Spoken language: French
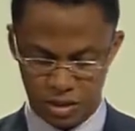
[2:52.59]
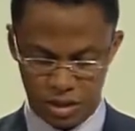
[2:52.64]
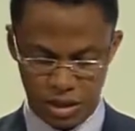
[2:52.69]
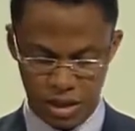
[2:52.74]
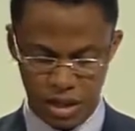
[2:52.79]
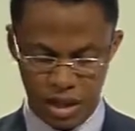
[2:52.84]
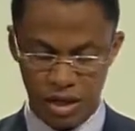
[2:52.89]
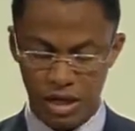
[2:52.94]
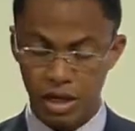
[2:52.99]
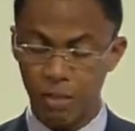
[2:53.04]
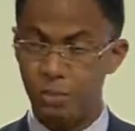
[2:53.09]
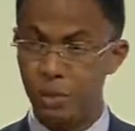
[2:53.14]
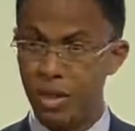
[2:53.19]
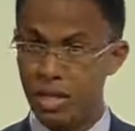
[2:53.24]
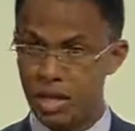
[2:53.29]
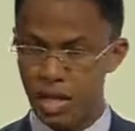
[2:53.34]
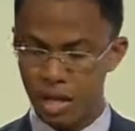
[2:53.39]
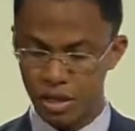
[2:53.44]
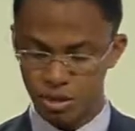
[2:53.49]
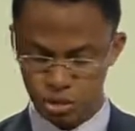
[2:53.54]
les pays
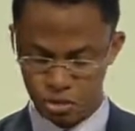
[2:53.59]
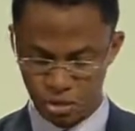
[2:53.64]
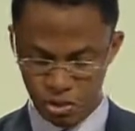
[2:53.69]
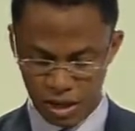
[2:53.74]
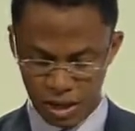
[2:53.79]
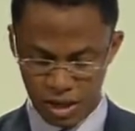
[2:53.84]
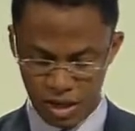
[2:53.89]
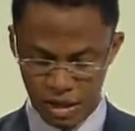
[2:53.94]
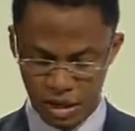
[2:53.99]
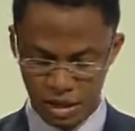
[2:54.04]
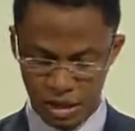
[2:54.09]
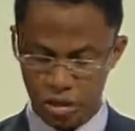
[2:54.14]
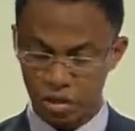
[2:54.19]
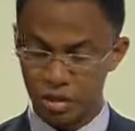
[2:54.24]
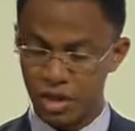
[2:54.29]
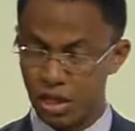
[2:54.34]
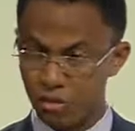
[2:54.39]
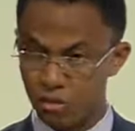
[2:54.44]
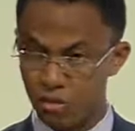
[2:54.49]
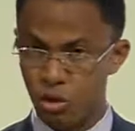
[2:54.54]
insulaires en
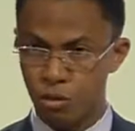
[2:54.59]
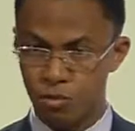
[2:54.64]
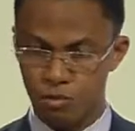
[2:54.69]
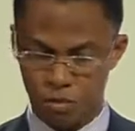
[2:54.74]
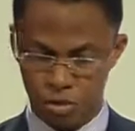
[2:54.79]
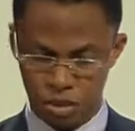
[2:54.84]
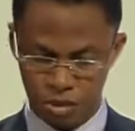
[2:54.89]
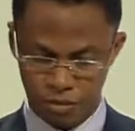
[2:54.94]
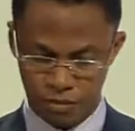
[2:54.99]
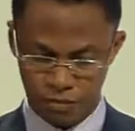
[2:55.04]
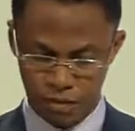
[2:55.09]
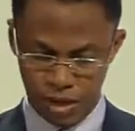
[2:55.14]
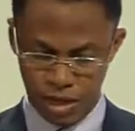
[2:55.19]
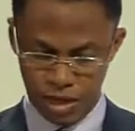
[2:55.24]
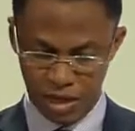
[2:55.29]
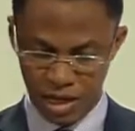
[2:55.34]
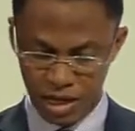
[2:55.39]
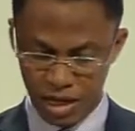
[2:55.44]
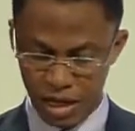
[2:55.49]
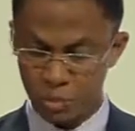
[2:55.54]
développement et
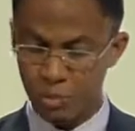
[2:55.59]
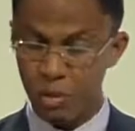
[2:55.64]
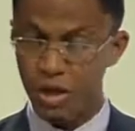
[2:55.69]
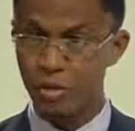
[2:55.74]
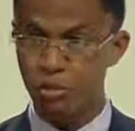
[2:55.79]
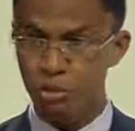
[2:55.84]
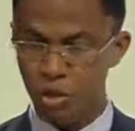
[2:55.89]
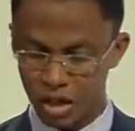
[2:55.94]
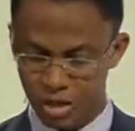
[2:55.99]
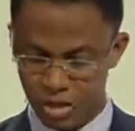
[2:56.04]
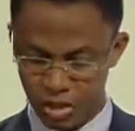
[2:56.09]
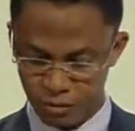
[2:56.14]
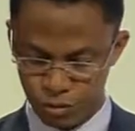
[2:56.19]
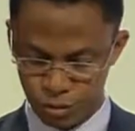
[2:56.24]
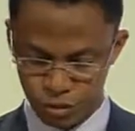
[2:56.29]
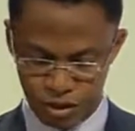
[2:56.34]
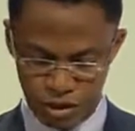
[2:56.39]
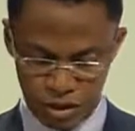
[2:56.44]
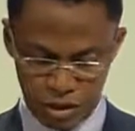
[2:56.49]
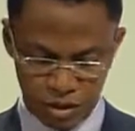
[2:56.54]
les pays moins
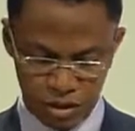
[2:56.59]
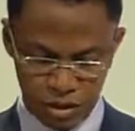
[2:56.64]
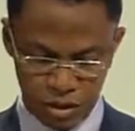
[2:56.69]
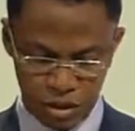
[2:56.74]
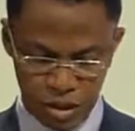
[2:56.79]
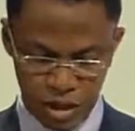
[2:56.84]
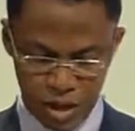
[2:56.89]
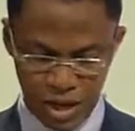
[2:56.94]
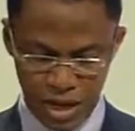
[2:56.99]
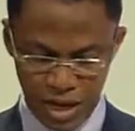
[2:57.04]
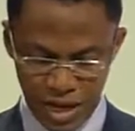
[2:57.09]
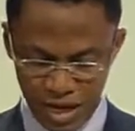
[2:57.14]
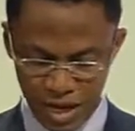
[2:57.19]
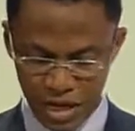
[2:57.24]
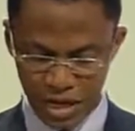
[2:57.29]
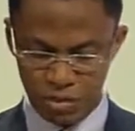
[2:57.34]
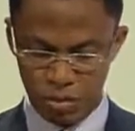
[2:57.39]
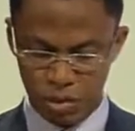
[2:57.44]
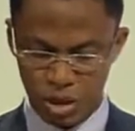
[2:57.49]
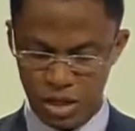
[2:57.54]
avancés aient les
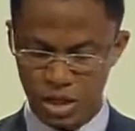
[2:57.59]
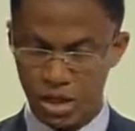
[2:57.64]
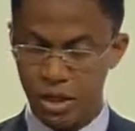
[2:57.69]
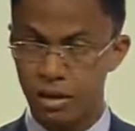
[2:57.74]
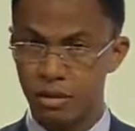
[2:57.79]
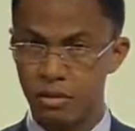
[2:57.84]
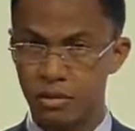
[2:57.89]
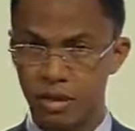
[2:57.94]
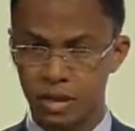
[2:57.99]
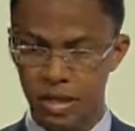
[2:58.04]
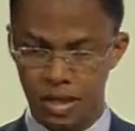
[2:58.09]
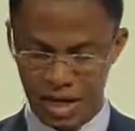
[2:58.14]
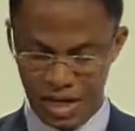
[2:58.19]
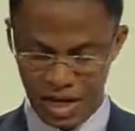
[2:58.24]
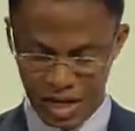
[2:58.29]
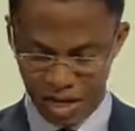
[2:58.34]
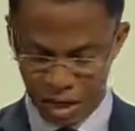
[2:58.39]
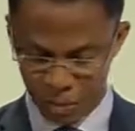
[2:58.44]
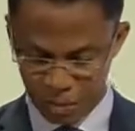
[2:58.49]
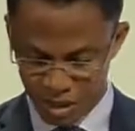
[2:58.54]
moyens et les
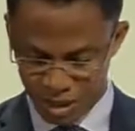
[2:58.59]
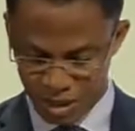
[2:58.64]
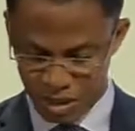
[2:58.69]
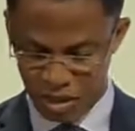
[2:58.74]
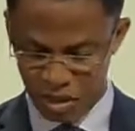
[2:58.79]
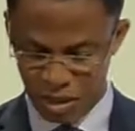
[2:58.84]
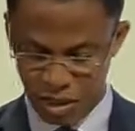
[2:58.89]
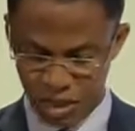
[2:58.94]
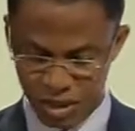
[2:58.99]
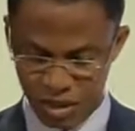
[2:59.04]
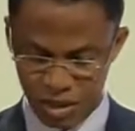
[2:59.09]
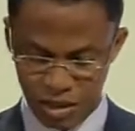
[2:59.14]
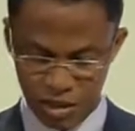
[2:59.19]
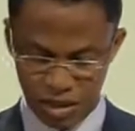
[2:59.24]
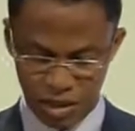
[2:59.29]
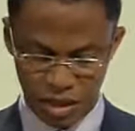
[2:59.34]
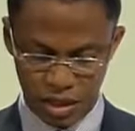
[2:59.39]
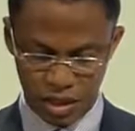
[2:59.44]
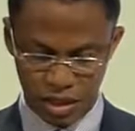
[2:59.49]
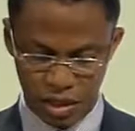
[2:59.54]
capacités
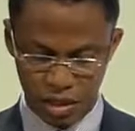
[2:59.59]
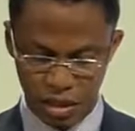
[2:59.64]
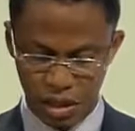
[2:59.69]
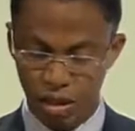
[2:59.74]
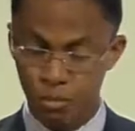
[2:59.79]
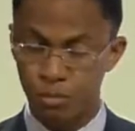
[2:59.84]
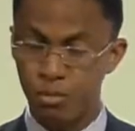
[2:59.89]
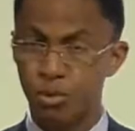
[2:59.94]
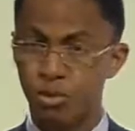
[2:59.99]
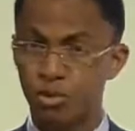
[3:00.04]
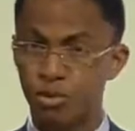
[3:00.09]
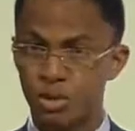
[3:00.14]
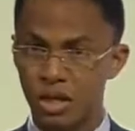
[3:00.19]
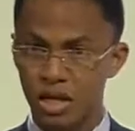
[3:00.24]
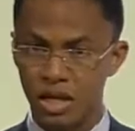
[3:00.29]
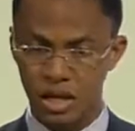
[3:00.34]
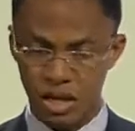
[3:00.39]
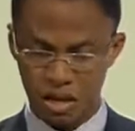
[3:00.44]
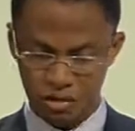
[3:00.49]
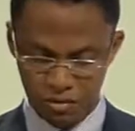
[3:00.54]
nécessaires pour lutter
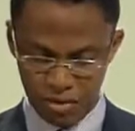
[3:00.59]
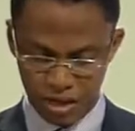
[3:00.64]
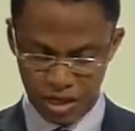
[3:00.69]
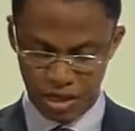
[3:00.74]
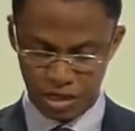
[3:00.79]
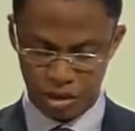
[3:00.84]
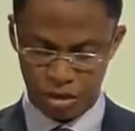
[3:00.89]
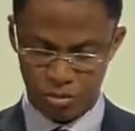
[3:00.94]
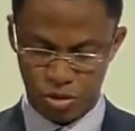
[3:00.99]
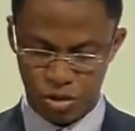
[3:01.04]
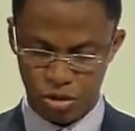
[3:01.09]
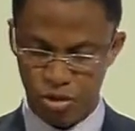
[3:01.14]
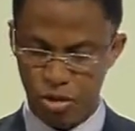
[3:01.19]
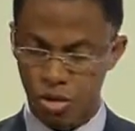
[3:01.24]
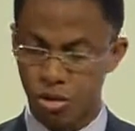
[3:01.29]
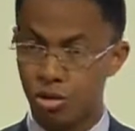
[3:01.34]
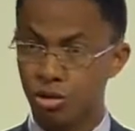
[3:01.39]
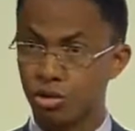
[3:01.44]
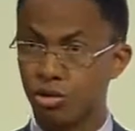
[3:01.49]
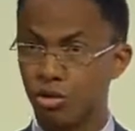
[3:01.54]
efficacement
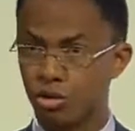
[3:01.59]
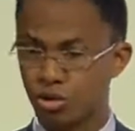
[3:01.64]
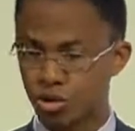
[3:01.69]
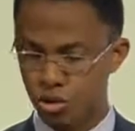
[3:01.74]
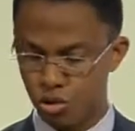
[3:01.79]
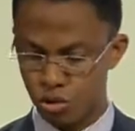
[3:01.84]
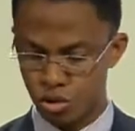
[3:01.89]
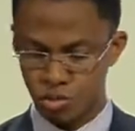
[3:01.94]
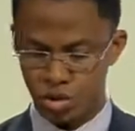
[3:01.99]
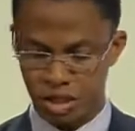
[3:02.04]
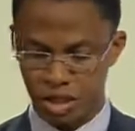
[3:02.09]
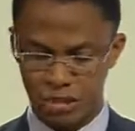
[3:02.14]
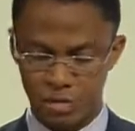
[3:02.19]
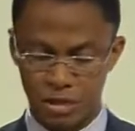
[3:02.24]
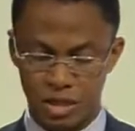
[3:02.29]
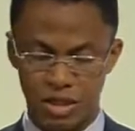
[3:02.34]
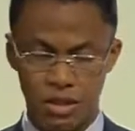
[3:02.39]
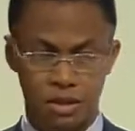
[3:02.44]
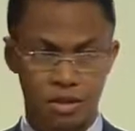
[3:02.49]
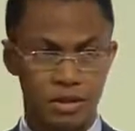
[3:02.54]
contre le changement
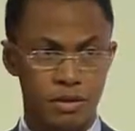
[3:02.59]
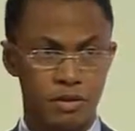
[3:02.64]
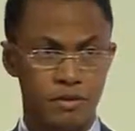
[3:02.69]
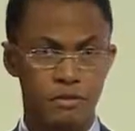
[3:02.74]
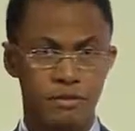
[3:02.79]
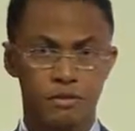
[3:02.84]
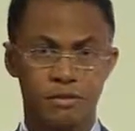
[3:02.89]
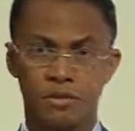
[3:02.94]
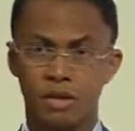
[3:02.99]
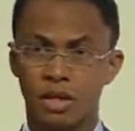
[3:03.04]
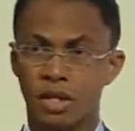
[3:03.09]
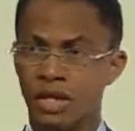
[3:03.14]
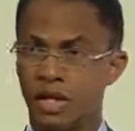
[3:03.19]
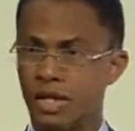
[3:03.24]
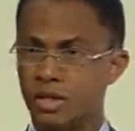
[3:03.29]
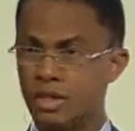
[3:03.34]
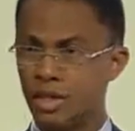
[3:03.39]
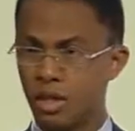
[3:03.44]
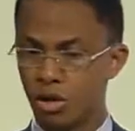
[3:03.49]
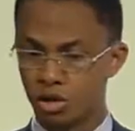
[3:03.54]
climatique.
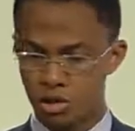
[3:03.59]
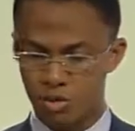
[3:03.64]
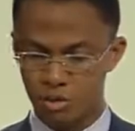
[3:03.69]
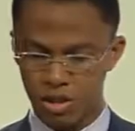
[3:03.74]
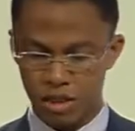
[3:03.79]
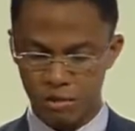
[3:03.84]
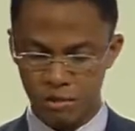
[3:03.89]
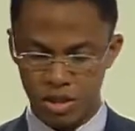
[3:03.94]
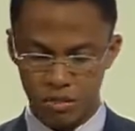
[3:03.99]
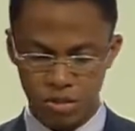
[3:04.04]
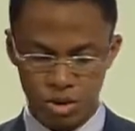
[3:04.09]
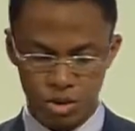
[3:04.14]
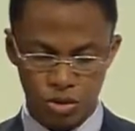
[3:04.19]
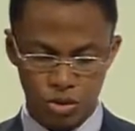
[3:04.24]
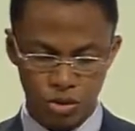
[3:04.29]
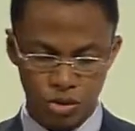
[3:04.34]
Excellences, Mesdames et Messieurs,